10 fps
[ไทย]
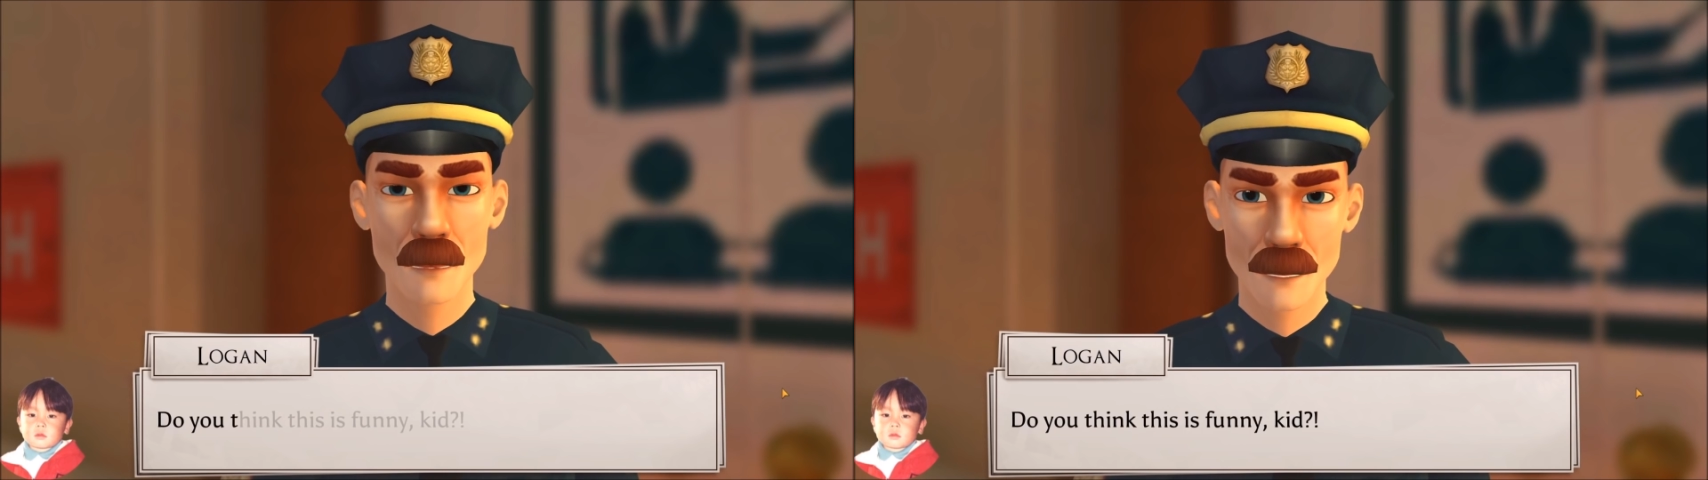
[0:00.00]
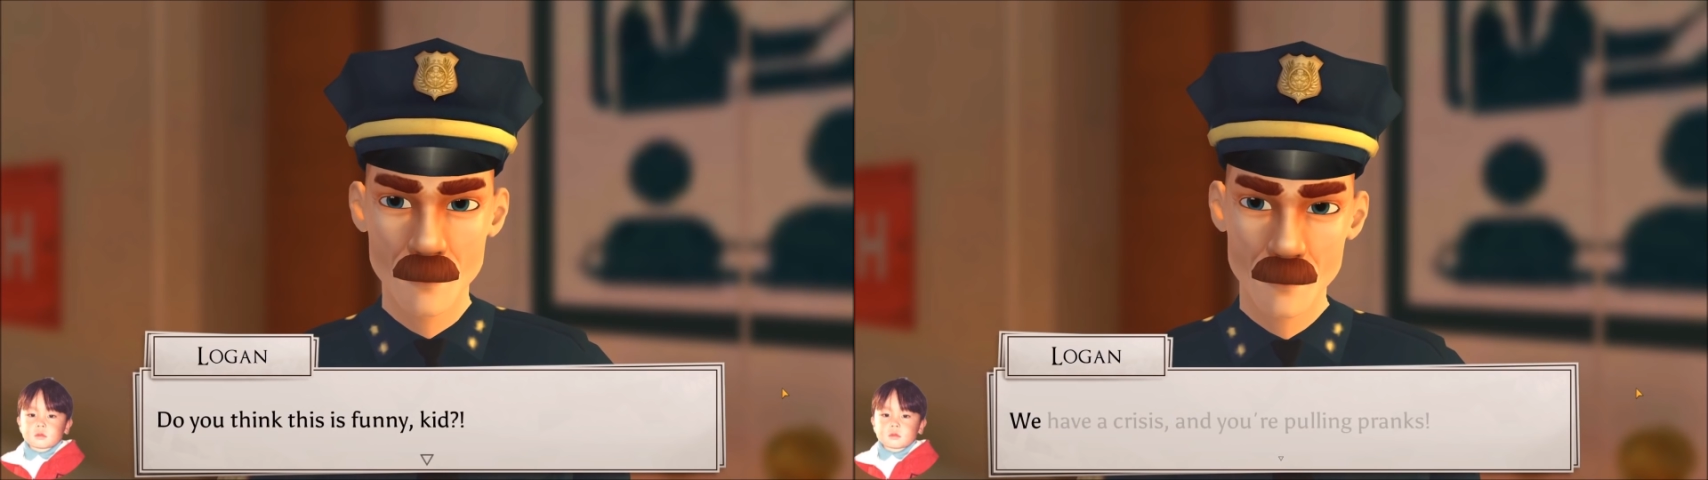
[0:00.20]

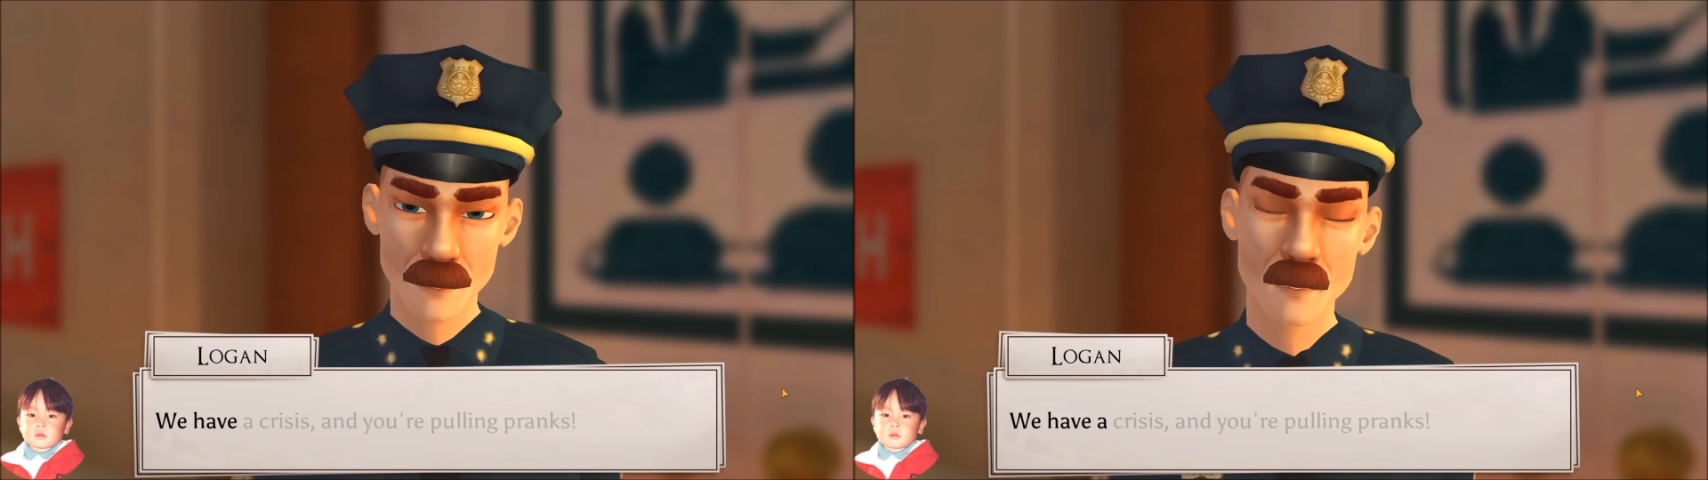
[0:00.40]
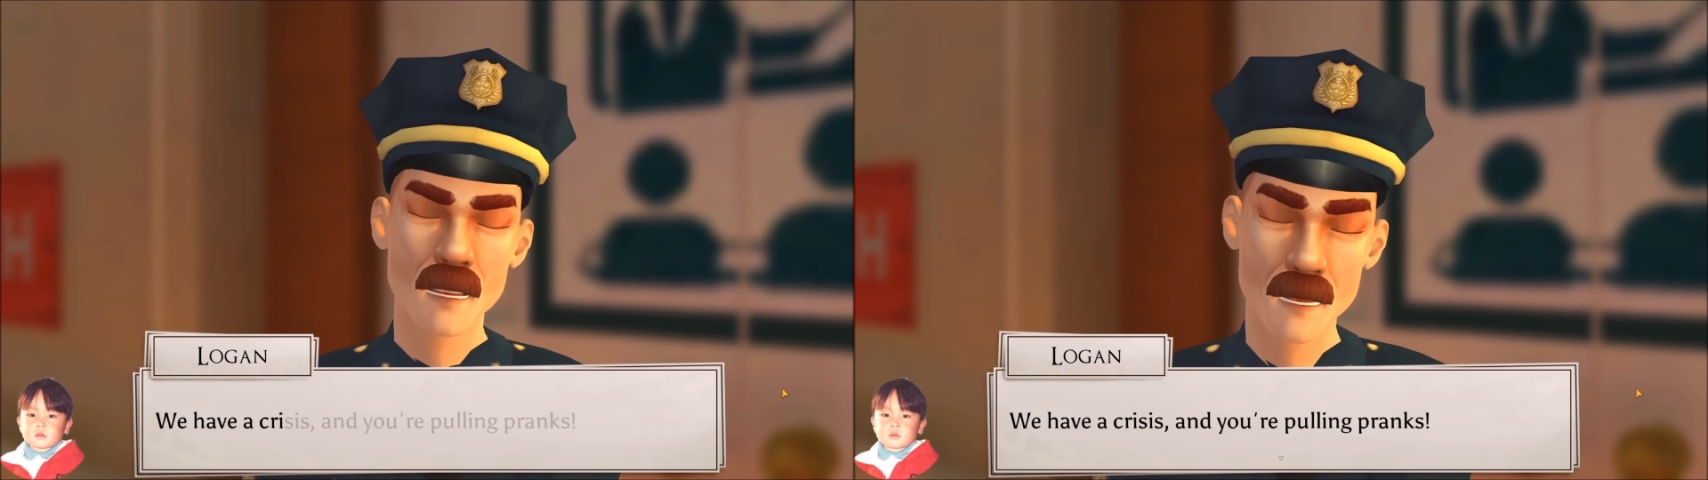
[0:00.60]
อยู่ไหน
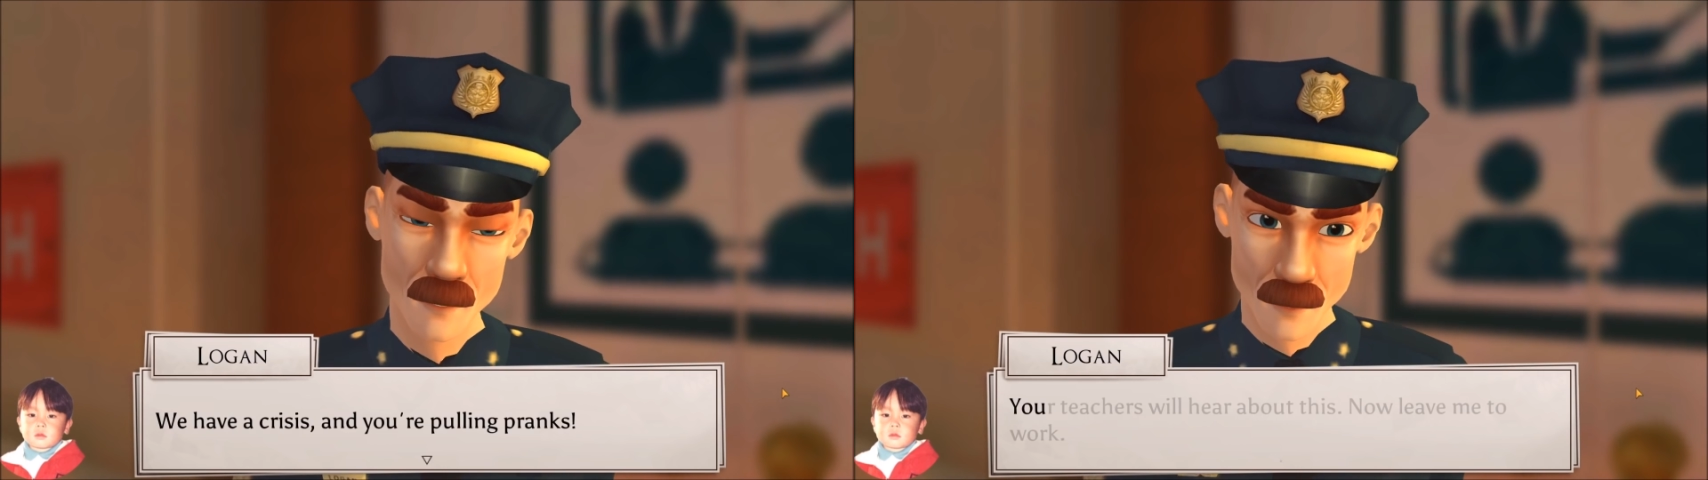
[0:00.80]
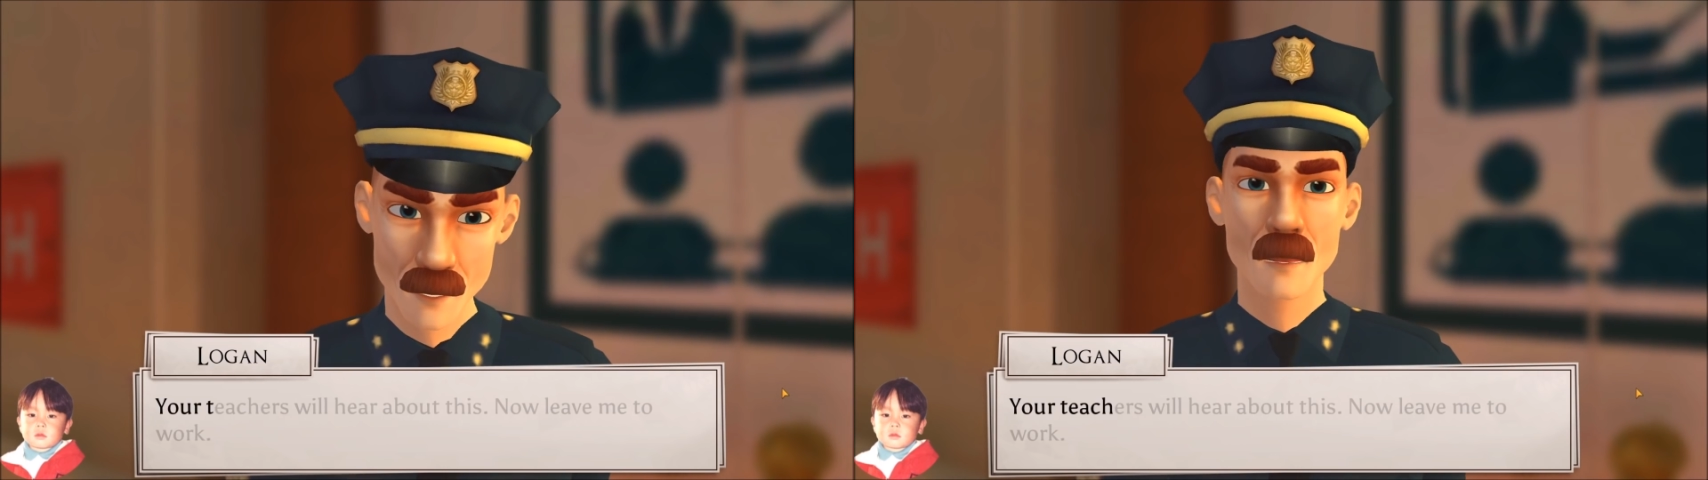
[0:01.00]

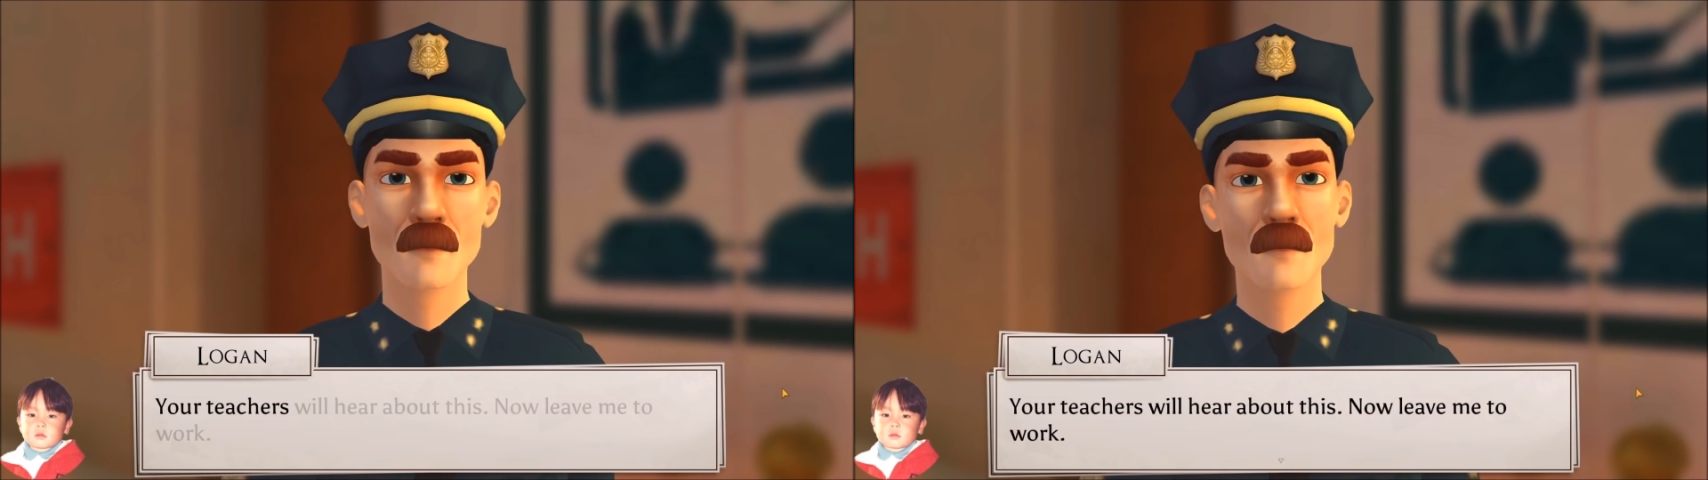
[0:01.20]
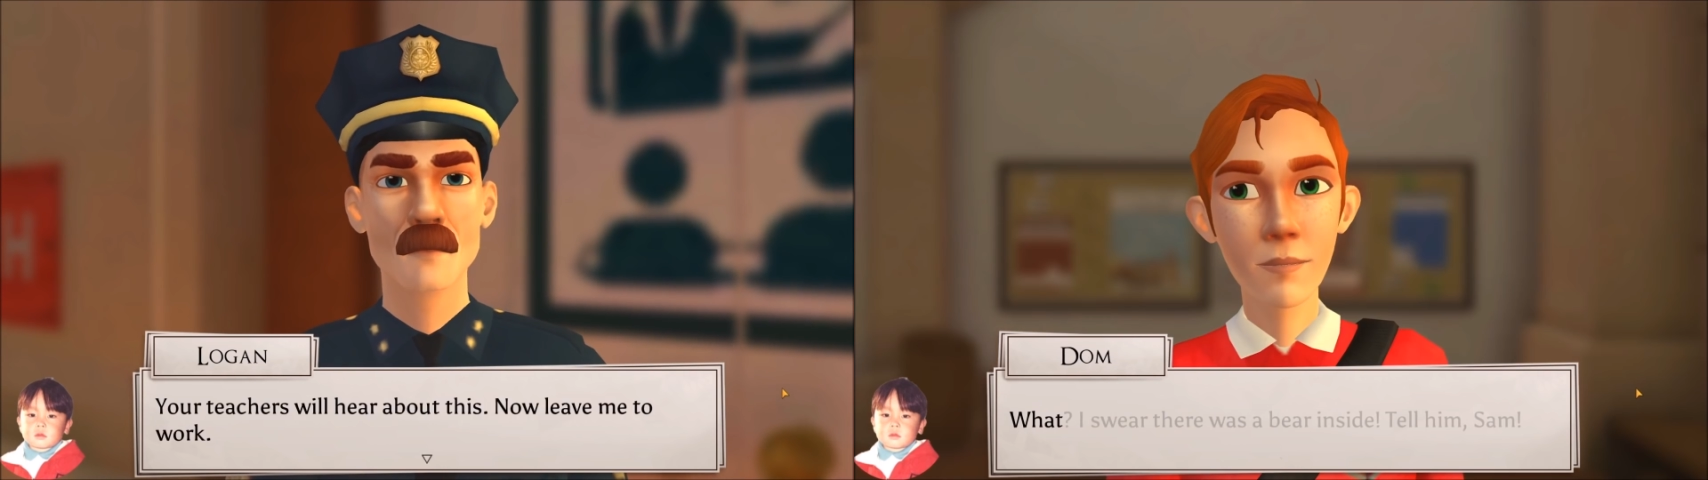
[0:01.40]
ไม่มี
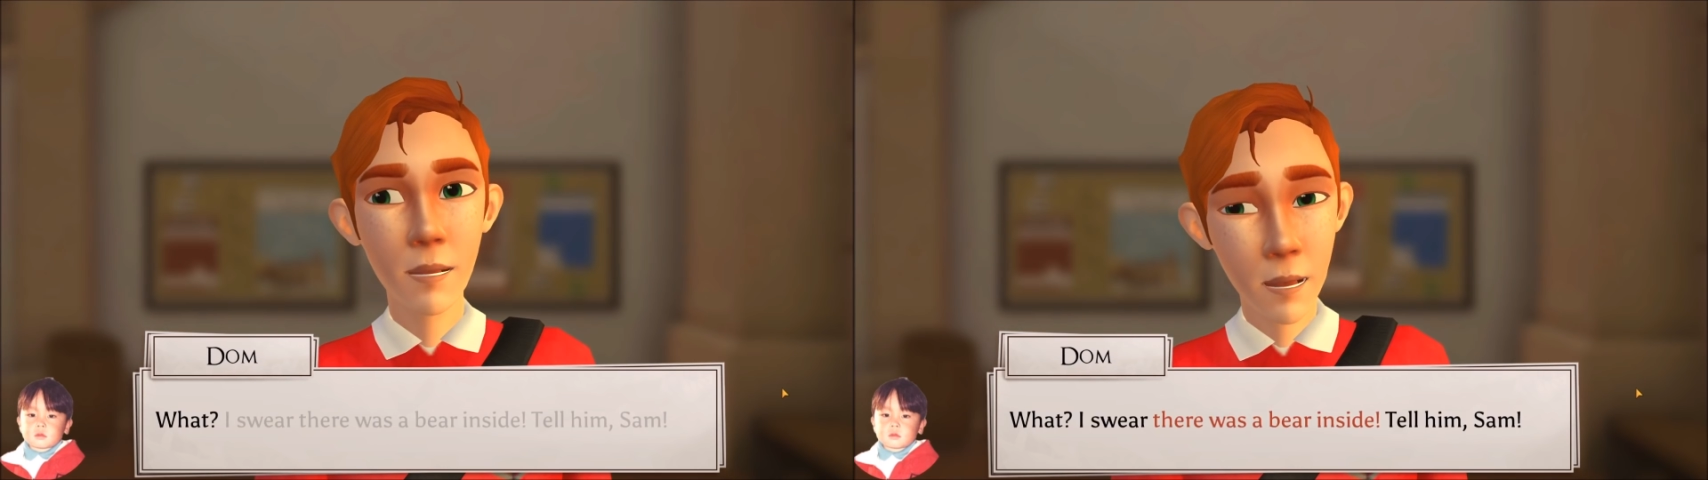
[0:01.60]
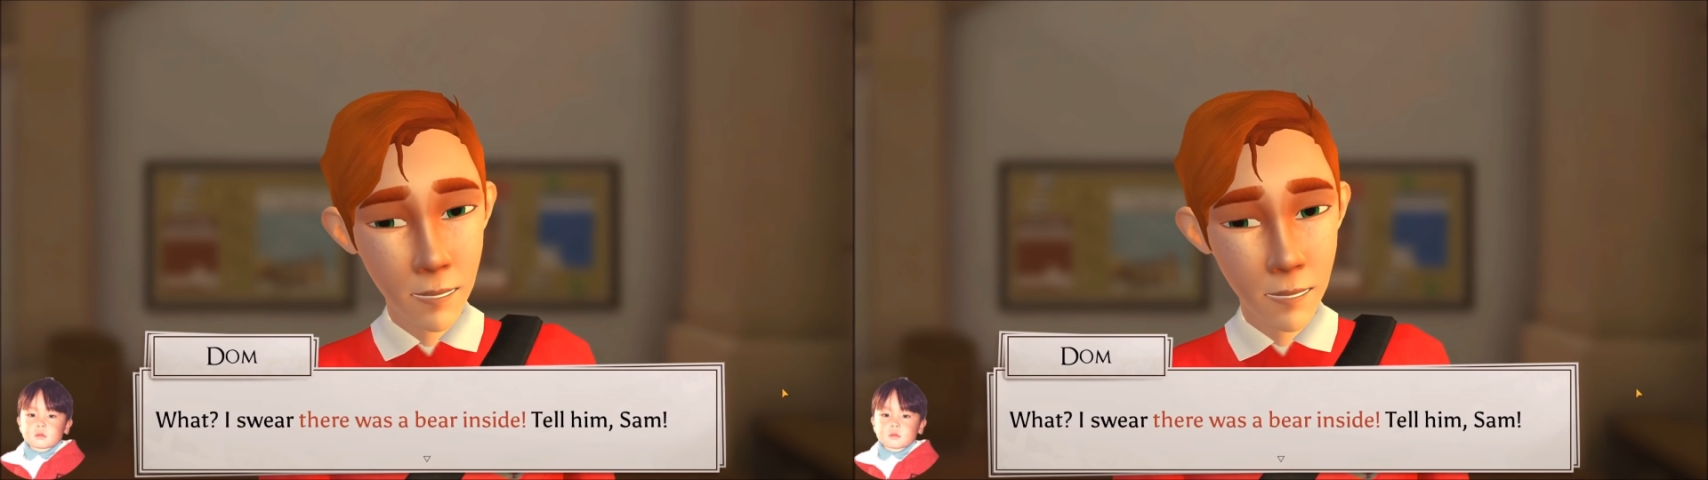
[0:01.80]
ตา